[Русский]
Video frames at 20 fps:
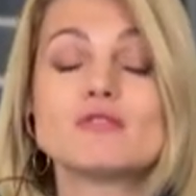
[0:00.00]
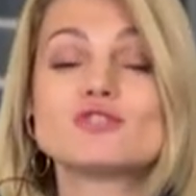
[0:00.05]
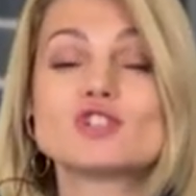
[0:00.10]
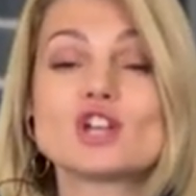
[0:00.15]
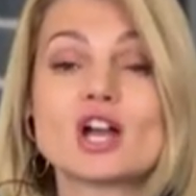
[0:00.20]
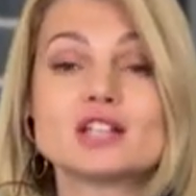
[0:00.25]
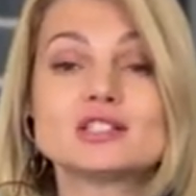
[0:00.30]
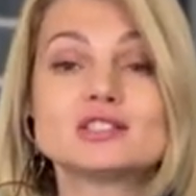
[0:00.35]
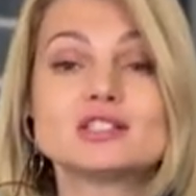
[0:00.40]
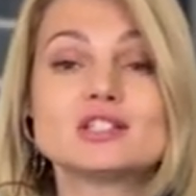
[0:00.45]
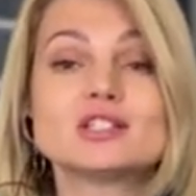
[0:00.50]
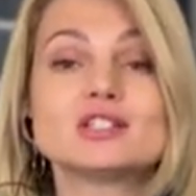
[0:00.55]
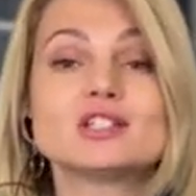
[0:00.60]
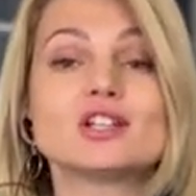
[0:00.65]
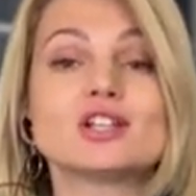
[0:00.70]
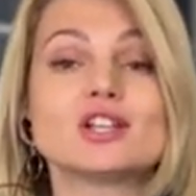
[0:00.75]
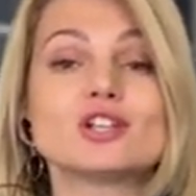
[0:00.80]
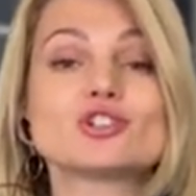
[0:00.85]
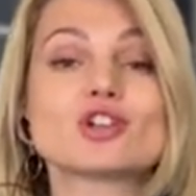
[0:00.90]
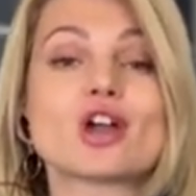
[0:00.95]
В частности,
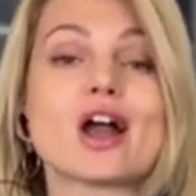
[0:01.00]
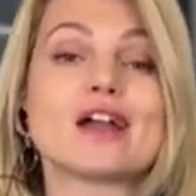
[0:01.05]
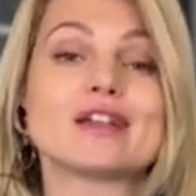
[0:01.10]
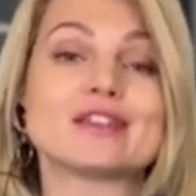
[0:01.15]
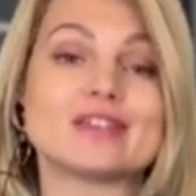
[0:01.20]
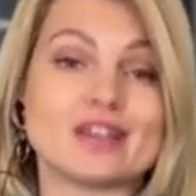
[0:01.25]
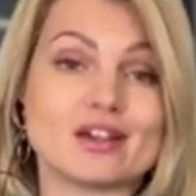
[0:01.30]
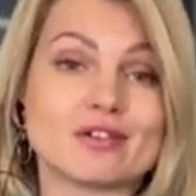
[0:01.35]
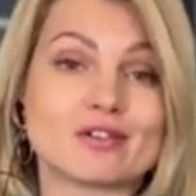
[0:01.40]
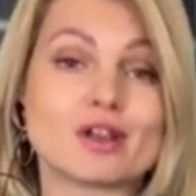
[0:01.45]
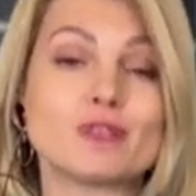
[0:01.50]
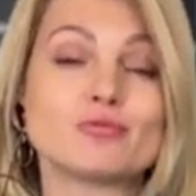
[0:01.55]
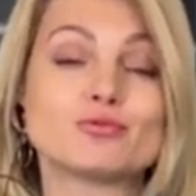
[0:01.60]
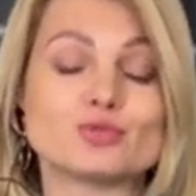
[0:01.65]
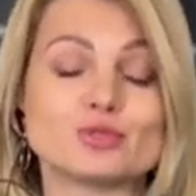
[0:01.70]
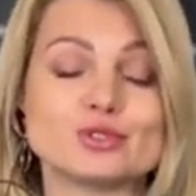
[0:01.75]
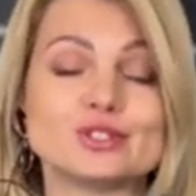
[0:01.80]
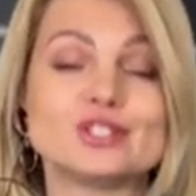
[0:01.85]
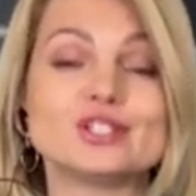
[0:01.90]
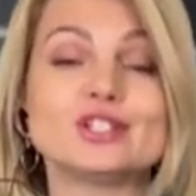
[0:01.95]
речь о евро,
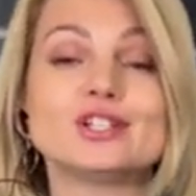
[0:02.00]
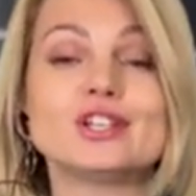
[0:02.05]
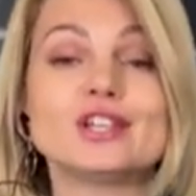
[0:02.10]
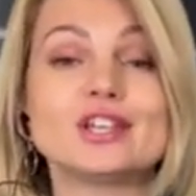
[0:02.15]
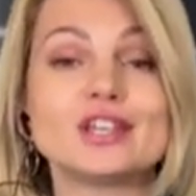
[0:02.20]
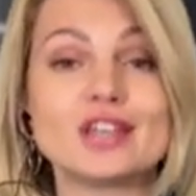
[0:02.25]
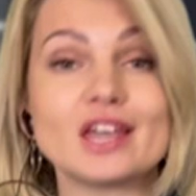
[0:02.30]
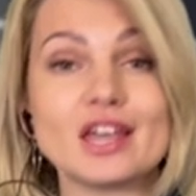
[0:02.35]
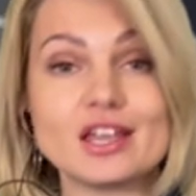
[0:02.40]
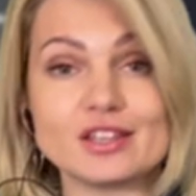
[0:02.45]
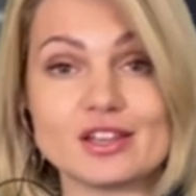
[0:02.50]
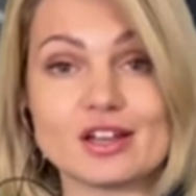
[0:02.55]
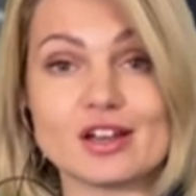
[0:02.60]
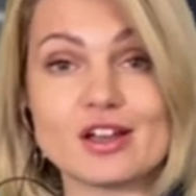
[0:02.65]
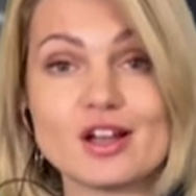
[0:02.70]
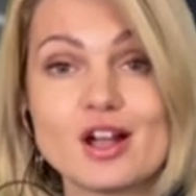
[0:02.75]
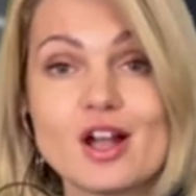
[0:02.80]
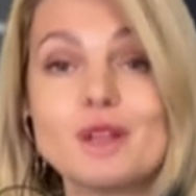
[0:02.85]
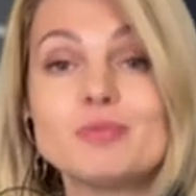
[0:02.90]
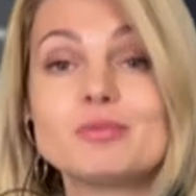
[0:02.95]
фунте и иене.
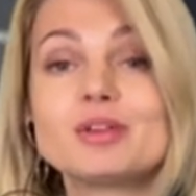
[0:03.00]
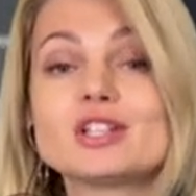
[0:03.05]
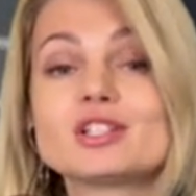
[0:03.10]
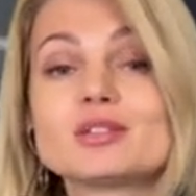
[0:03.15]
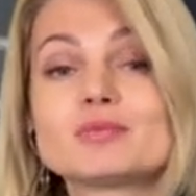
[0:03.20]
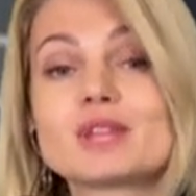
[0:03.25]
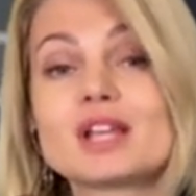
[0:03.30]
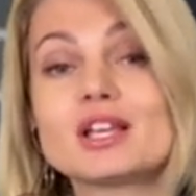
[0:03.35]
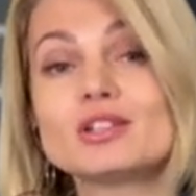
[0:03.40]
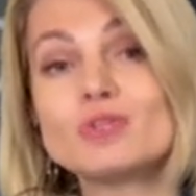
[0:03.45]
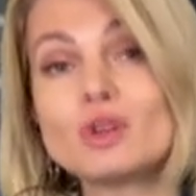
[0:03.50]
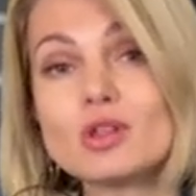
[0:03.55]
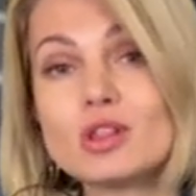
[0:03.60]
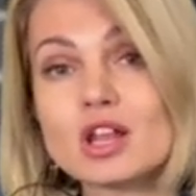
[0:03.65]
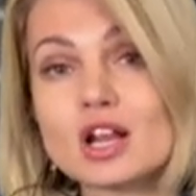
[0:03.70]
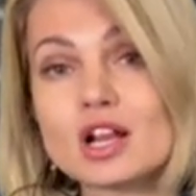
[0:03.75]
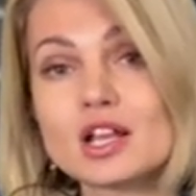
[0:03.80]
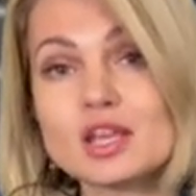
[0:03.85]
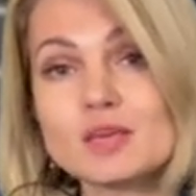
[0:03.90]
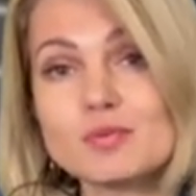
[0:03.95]
При этом для
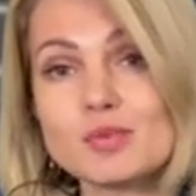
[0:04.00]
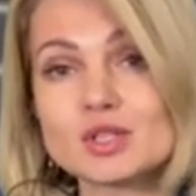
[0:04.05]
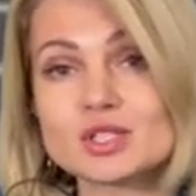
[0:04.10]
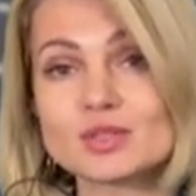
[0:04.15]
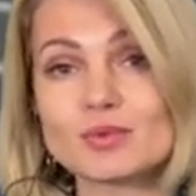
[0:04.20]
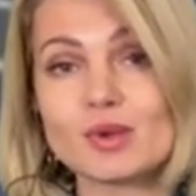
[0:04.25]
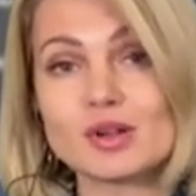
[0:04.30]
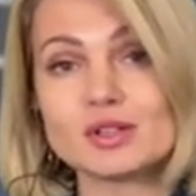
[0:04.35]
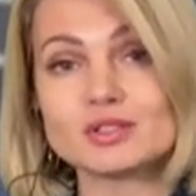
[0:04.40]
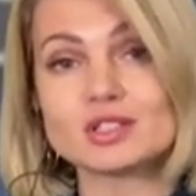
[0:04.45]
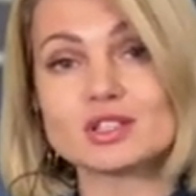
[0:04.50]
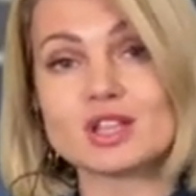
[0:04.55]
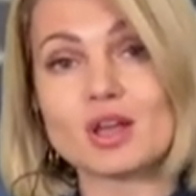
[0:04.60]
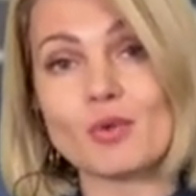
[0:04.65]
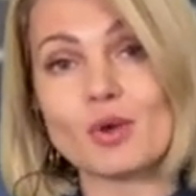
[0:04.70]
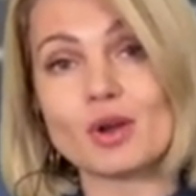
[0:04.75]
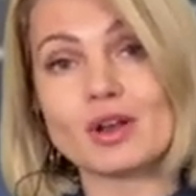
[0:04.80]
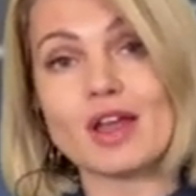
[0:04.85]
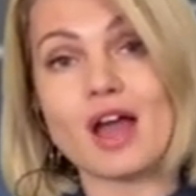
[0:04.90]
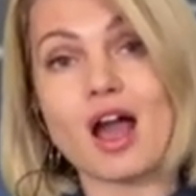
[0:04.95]
доллара импульс выглядит довольно